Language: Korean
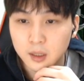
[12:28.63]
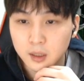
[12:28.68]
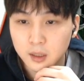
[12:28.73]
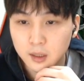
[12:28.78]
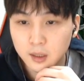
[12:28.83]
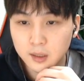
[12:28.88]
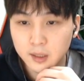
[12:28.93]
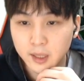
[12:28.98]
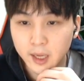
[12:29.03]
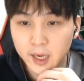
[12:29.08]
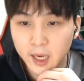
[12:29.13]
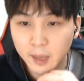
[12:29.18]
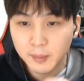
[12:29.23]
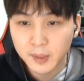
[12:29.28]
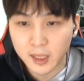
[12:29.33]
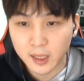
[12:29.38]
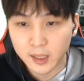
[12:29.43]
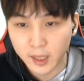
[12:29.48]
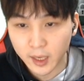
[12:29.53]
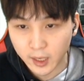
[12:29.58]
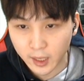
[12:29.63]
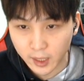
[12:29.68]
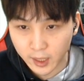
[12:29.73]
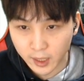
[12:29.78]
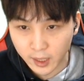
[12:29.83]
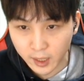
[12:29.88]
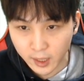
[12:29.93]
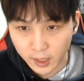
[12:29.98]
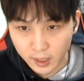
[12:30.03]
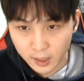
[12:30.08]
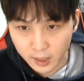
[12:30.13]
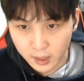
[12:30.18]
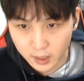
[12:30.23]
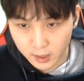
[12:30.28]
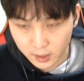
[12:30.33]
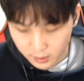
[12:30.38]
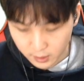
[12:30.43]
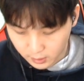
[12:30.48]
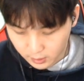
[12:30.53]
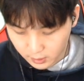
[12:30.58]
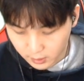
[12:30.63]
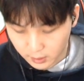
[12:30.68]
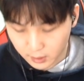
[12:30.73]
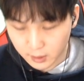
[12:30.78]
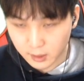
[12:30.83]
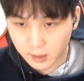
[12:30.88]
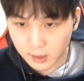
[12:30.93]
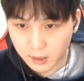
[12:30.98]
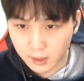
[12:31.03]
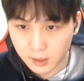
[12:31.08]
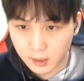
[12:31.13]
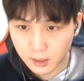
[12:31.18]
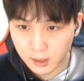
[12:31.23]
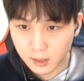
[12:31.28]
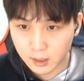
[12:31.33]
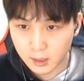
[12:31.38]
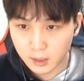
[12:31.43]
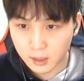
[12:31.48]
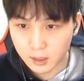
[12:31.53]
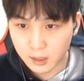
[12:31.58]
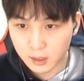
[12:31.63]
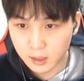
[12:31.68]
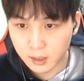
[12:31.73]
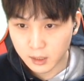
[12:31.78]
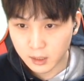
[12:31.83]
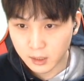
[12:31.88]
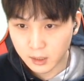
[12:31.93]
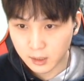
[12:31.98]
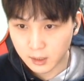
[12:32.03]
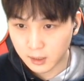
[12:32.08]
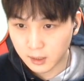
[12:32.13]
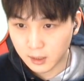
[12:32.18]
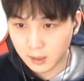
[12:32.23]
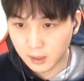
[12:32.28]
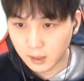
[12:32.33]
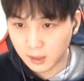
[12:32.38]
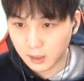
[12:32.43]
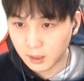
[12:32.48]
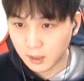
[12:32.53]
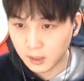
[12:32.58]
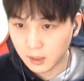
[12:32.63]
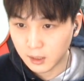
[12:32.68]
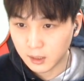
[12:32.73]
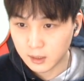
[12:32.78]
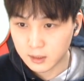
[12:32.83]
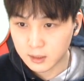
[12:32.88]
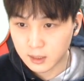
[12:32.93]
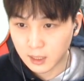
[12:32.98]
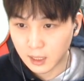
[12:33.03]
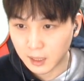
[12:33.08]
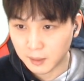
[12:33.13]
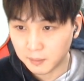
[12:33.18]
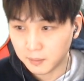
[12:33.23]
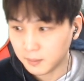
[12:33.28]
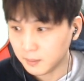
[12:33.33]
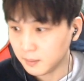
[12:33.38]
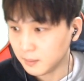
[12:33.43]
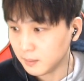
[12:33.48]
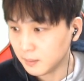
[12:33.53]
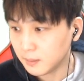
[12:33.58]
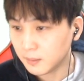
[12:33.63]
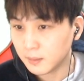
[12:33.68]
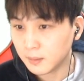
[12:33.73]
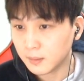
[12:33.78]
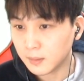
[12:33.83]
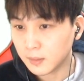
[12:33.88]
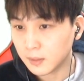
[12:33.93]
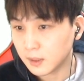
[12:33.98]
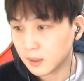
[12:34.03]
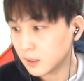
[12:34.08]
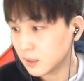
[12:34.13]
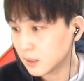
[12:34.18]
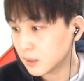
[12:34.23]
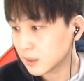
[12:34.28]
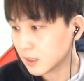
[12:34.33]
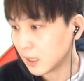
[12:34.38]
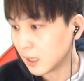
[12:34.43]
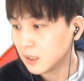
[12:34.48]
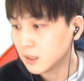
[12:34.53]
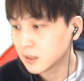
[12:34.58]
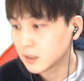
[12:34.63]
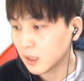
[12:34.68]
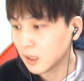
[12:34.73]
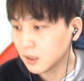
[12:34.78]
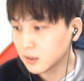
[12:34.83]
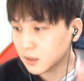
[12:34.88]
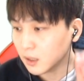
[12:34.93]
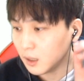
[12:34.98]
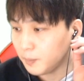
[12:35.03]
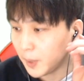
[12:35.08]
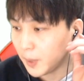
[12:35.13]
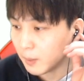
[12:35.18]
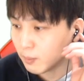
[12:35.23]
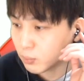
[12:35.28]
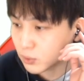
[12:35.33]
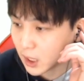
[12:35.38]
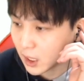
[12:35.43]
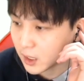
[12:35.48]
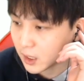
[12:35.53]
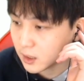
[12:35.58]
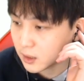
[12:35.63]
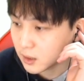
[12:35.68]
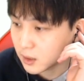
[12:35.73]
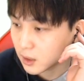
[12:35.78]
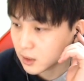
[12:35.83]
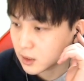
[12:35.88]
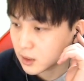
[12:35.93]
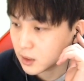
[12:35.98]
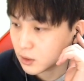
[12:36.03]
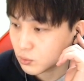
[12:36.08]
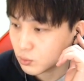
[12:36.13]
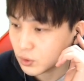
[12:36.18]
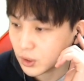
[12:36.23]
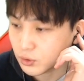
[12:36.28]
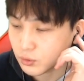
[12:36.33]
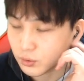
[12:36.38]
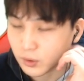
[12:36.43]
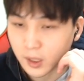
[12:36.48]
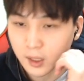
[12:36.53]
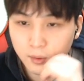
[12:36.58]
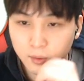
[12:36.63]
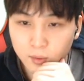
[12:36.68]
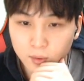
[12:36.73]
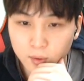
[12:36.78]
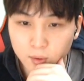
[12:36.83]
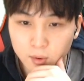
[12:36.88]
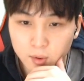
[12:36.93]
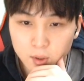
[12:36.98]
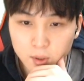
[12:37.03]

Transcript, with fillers: 이거 4개입니다, 4개. 1, 2, 3, 4. 전설팬 무작위 능력치 2개 추가라고.